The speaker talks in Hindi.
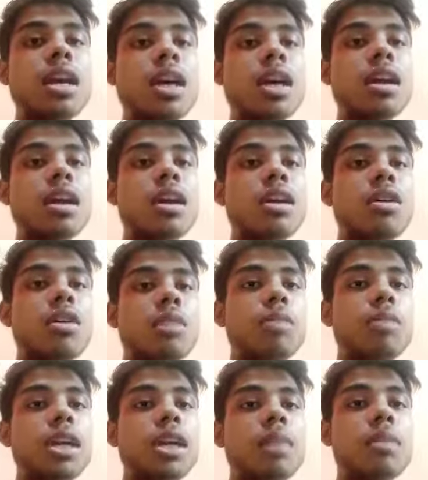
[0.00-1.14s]
है और
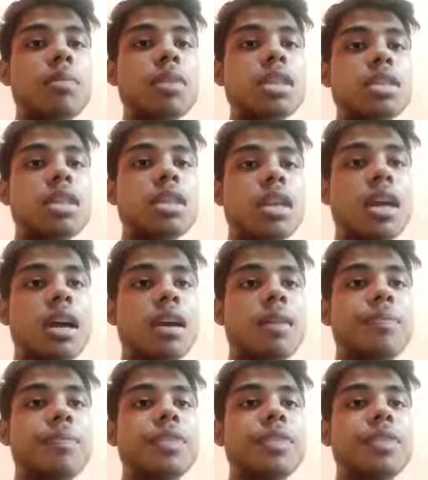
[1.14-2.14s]
बीटा आपके पास ये हैगा